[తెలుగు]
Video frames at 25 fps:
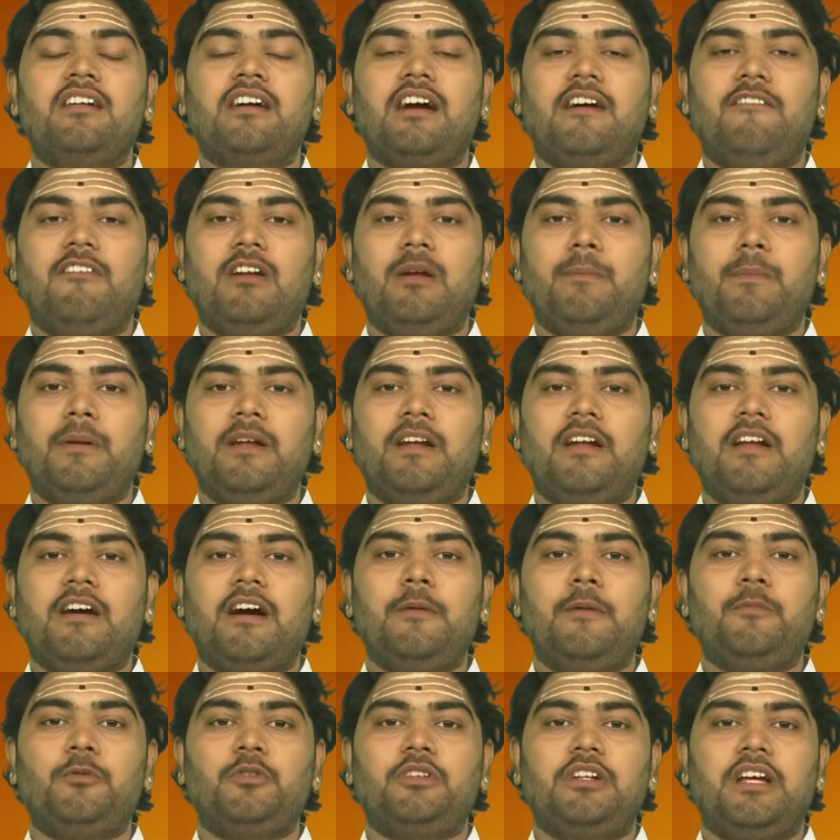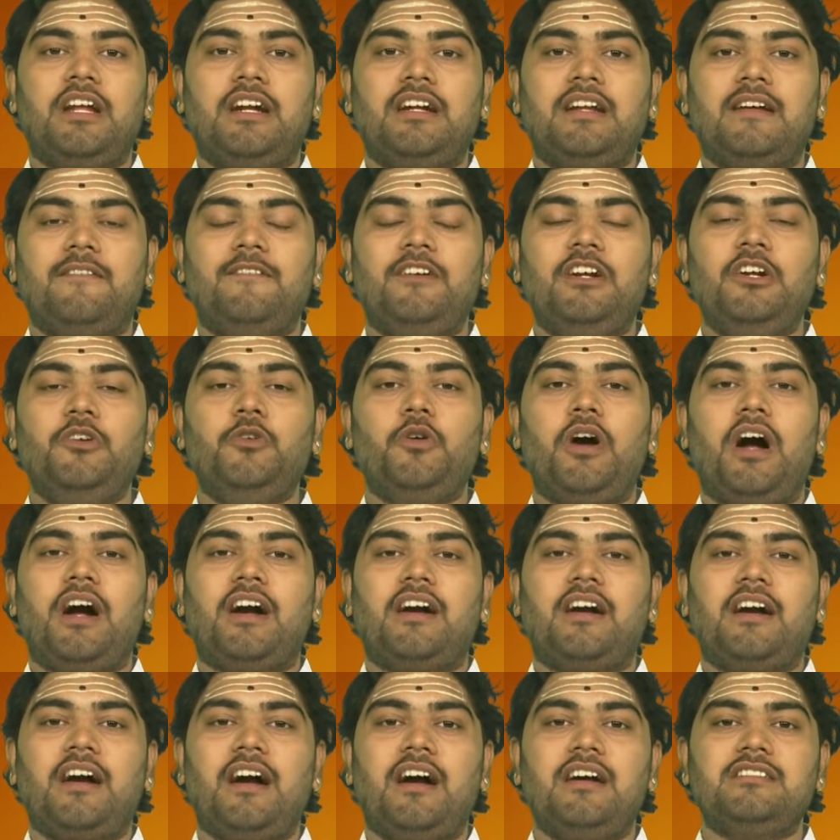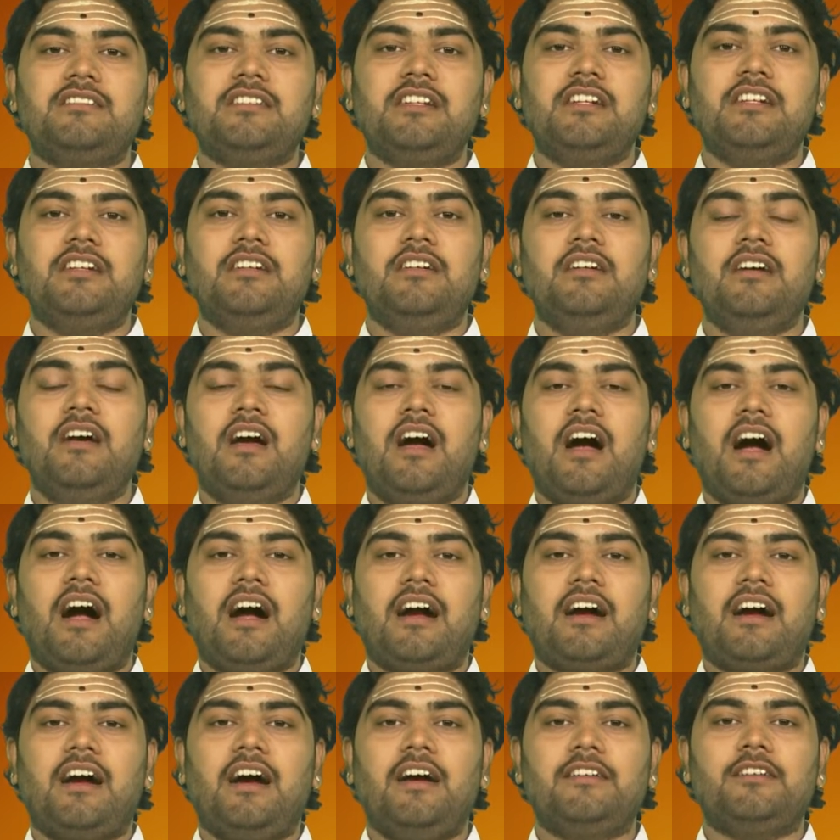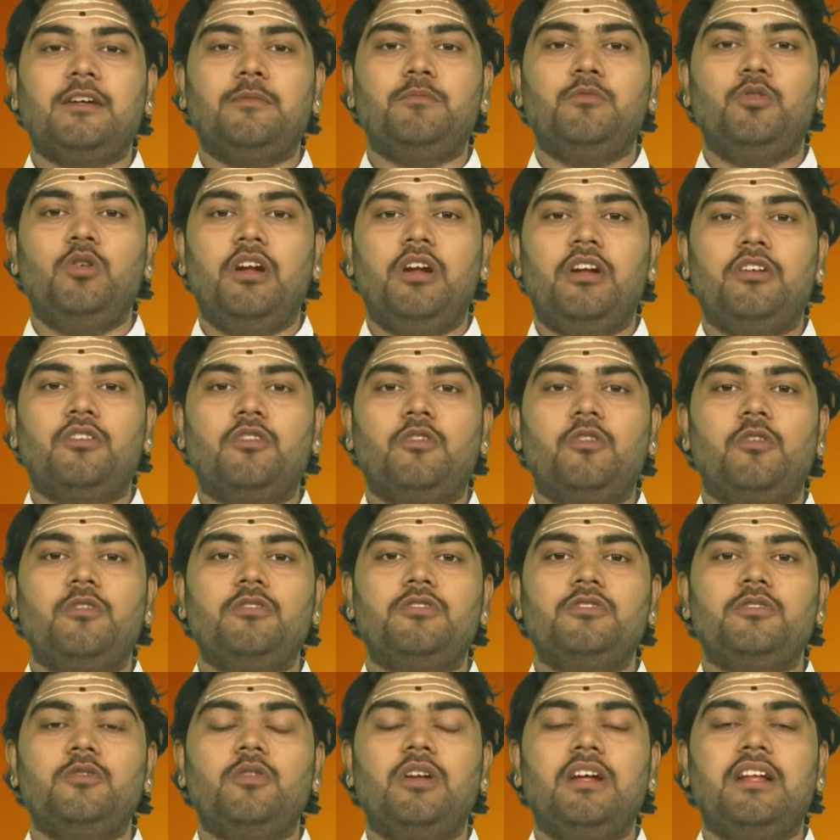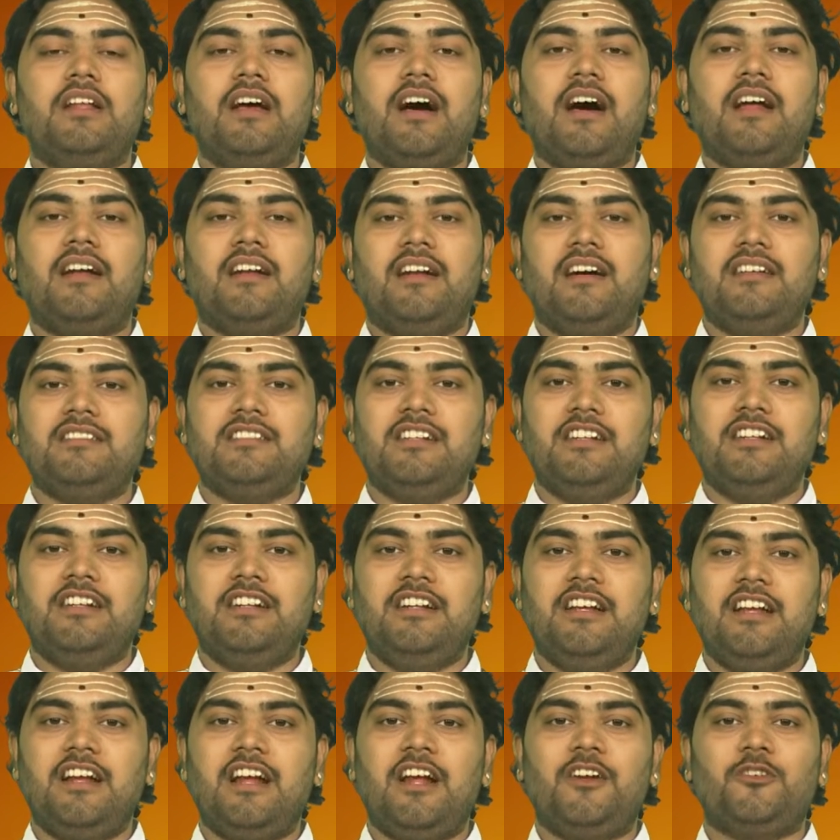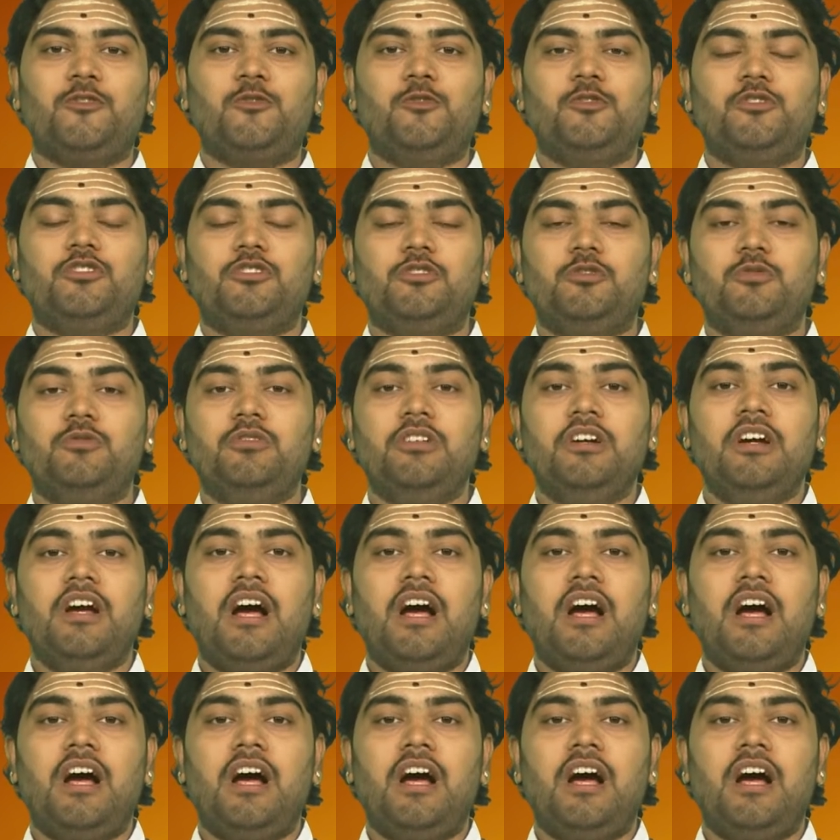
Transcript: కవల పిల్లలుగా పుట్టారట వీళ్ళు అక్క చెల్లి అక్క తమ్ముళ్ళు అనుకోవచ్చు లేదా అన్నా చెల్లెలైనా అనుకోవచ్చు